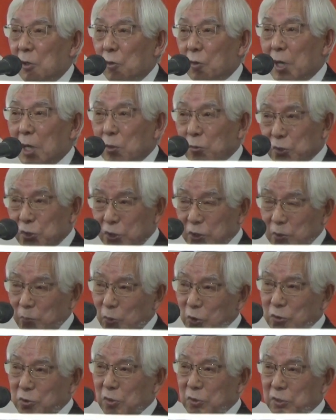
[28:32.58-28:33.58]
他の地区に
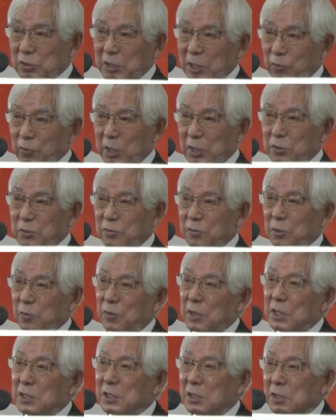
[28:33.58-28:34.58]
もう一つ名古屋地区で
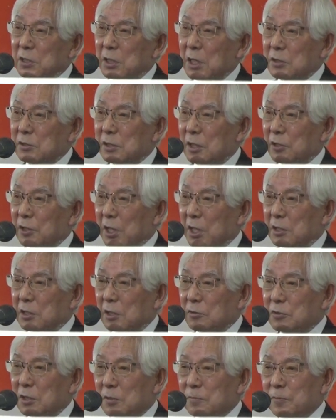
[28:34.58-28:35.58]
同じ数だけやっ
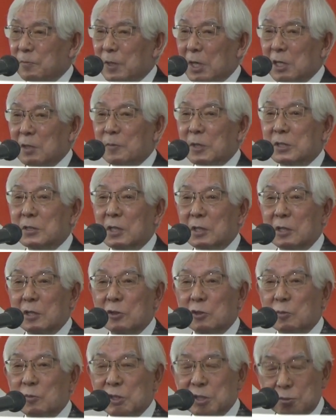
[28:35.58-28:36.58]
たクラブもありましたけ
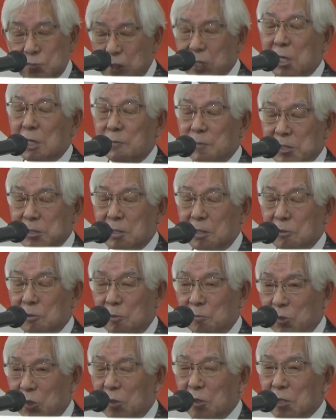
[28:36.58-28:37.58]
れども地区がありましたけれ
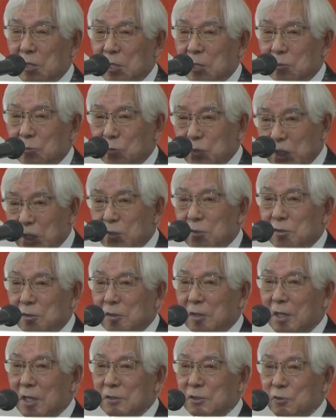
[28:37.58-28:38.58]
どもとにか
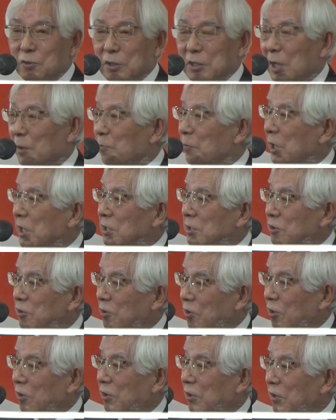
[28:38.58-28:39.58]
く数ではナンバー
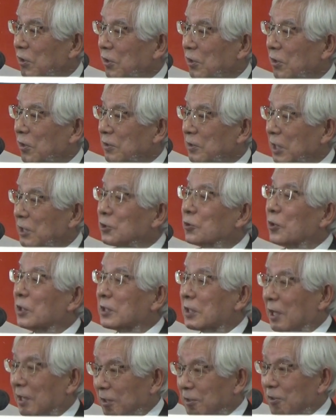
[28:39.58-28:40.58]
1を成し遂
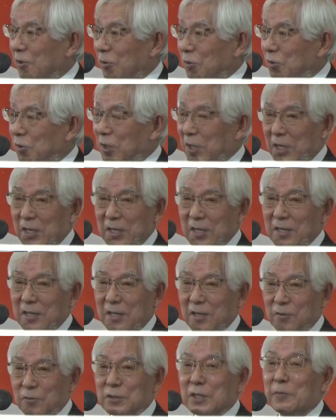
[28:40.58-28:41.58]
げたということが
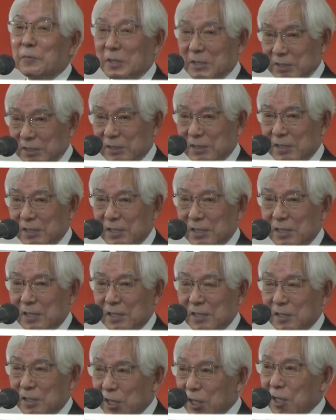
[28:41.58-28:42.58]
ございます
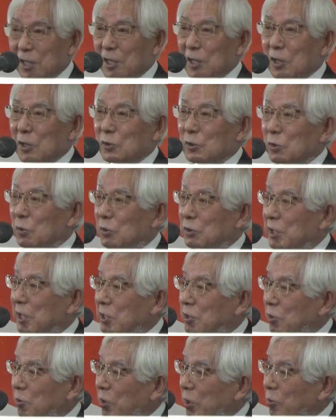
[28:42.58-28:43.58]
でその青
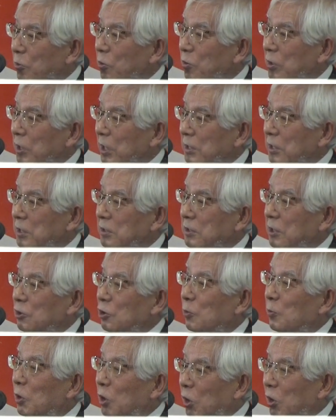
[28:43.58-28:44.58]
春年交換ですけ
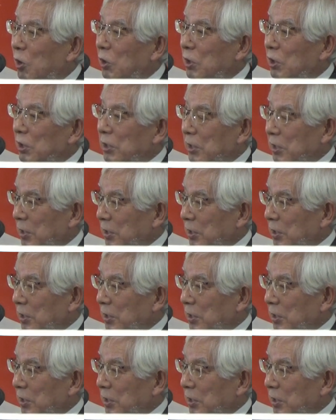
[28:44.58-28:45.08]
ども